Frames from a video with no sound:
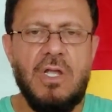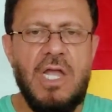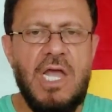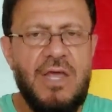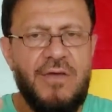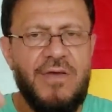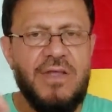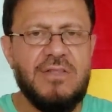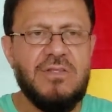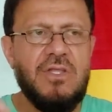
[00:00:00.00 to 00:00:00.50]

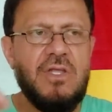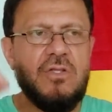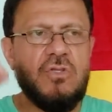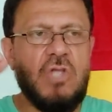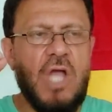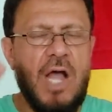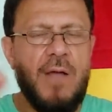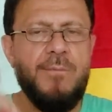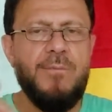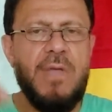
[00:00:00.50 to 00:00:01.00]
Evet
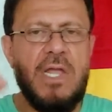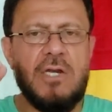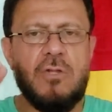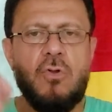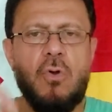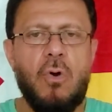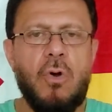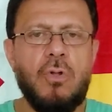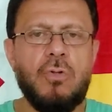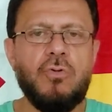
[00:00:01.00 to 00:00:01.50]
tam
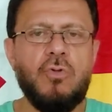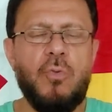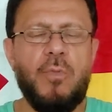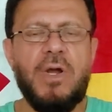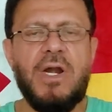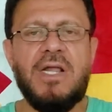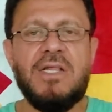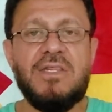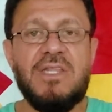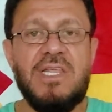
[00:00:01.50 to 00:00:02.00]
belki on
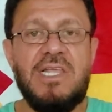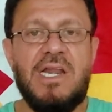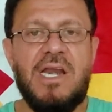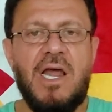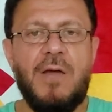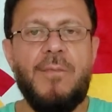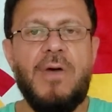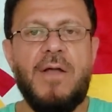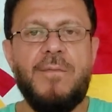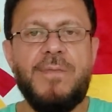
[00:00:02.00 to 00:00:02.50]
numara
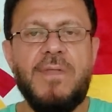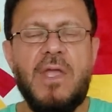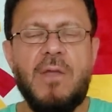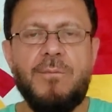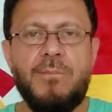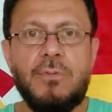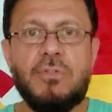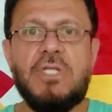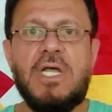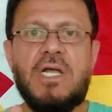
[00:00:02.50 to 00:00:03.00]
değil ama
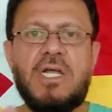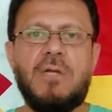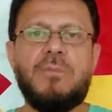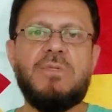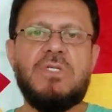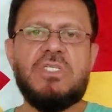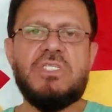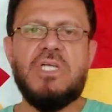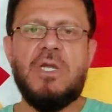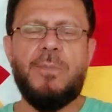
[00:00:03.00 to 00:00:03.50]
bu takım
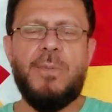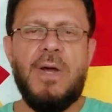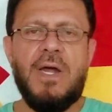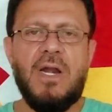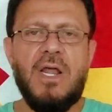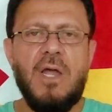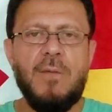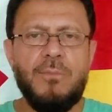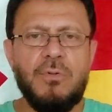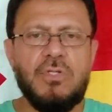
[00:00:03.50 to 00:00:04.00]
iş yapar.
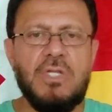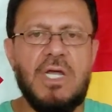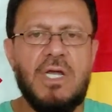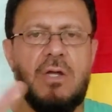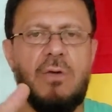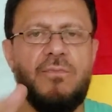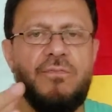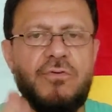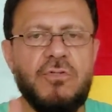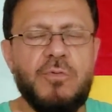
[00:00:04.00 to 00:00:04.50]
Bu
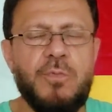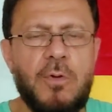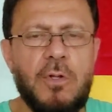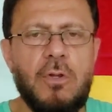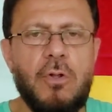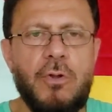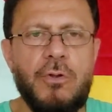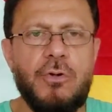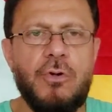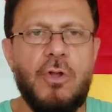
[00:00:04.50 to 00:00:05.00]
takım futbol
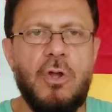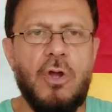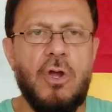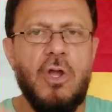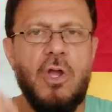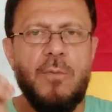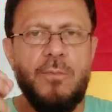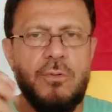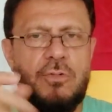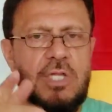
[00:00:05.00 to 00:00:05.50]
oynuyor.
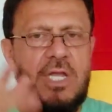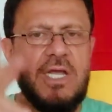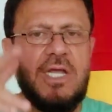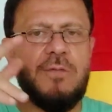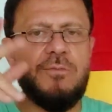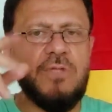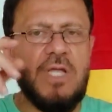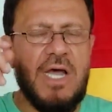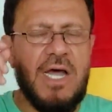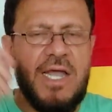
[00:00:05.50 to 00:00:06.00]
Bu
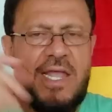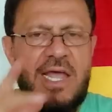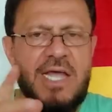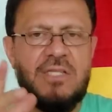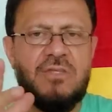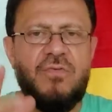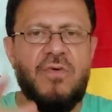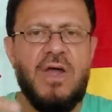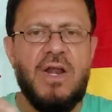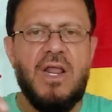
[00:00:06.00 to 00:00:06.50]
takımda
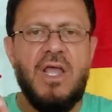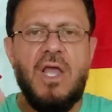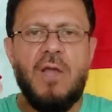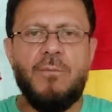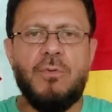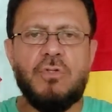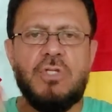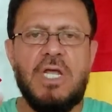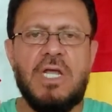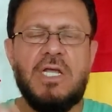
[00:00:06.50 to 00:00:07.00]
hayat var.
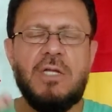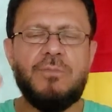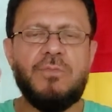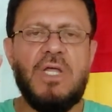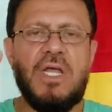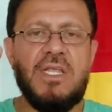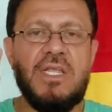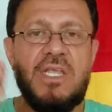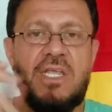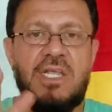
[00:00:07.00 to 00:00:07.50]
Bu
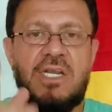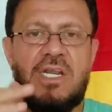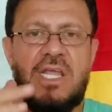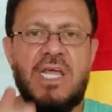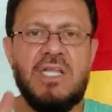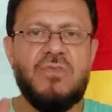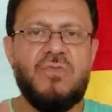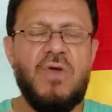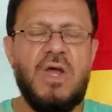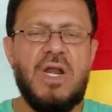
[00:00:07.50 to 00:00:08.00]
takımda iyi
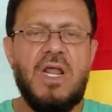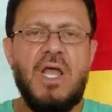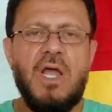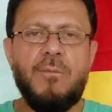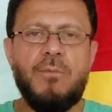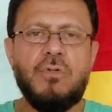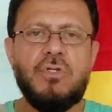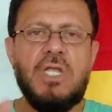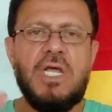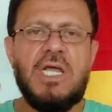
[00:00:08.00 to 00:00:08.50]
niyet var.
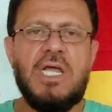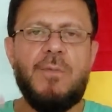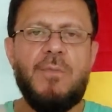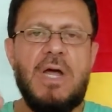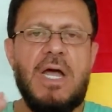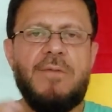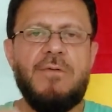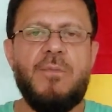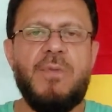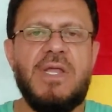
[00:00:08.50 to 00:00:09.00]
Bu takım
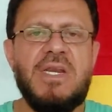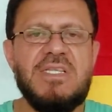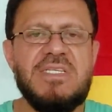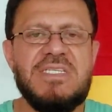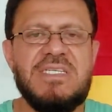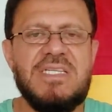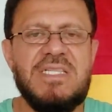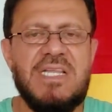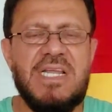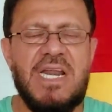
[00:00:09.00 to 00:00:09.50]
abi beni
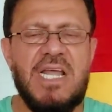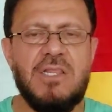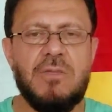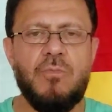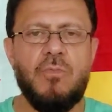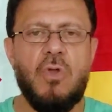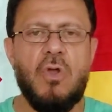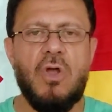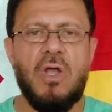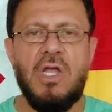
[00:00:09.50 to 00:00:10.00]
sinir
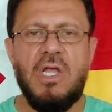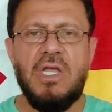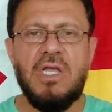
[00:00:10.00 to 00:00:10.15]
etmiyor.